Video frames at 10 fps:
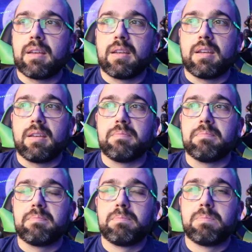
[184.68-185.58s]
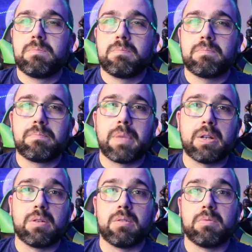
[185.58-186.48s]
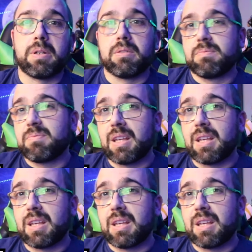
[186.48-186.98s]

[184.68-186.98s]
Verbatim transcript: Eh, pero bueno,